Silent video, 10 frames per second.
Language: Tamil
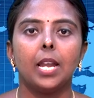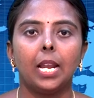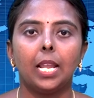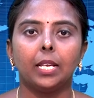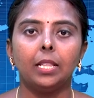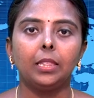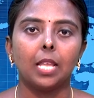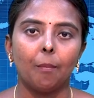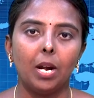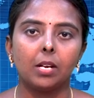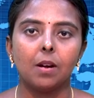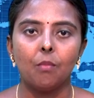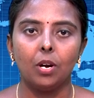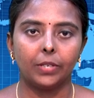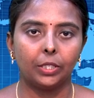நெல்லையில் தமிழகம்
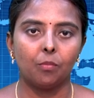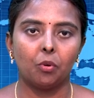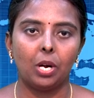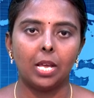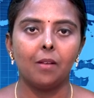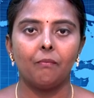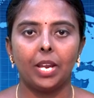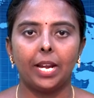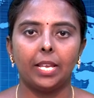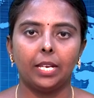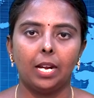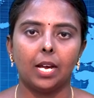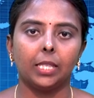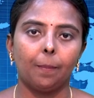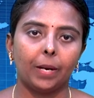முழுவதும் உள்ள வேலை
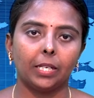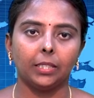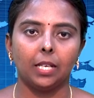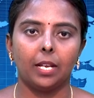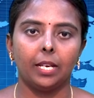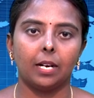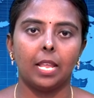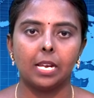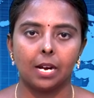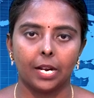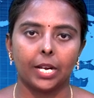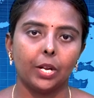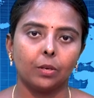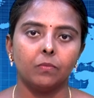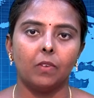இல்லாத பட்டதாரிகளை
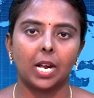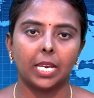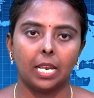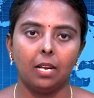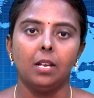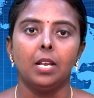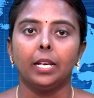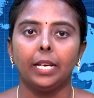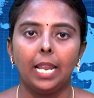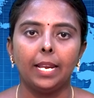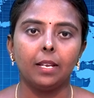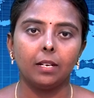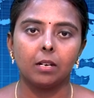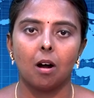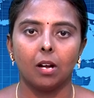கணக்கெடுக்கும் வகையில்
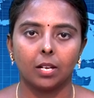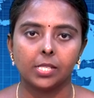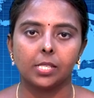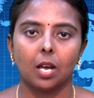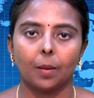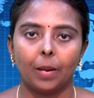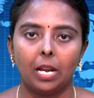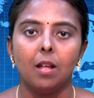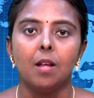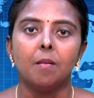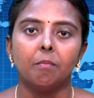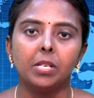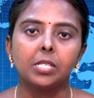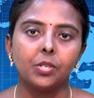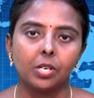இளைஞர் காங்கிரஸ் சார்பில்
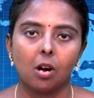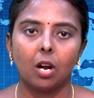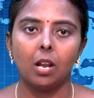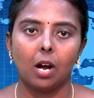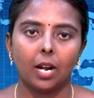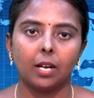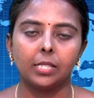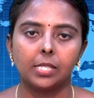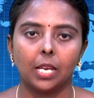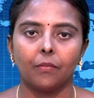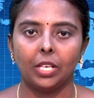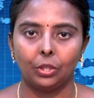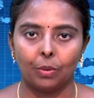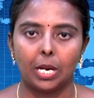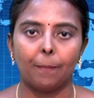மிஸ்டு கால் அலாட் சேவை
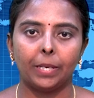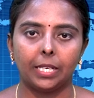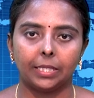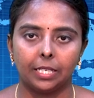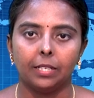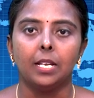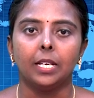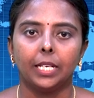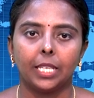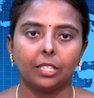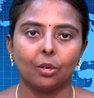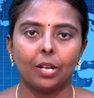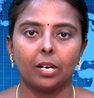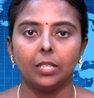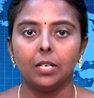துவங்கப்பட்டது இதைத்
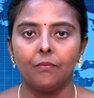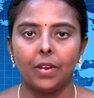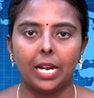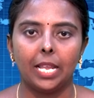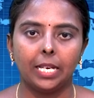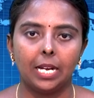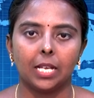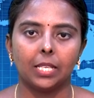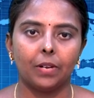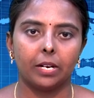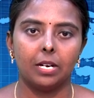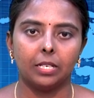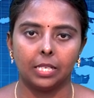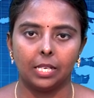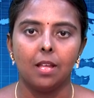தொடர்ந்து வேலை
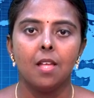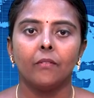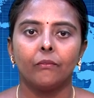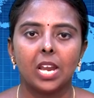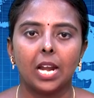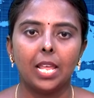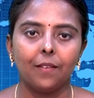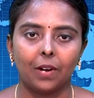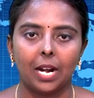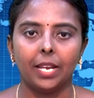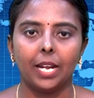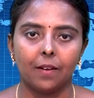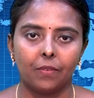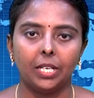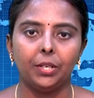இல்லாதவர்களுக்கு வேலை வழங்கிட
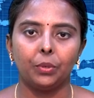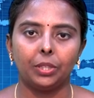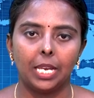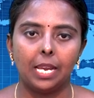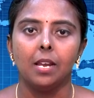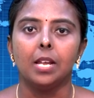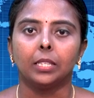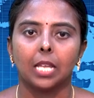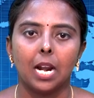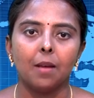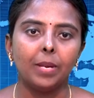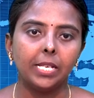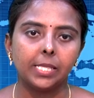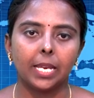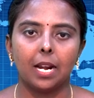வலியுறுத்தி தலைமை
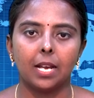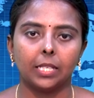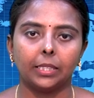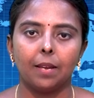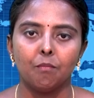செயலகத்தை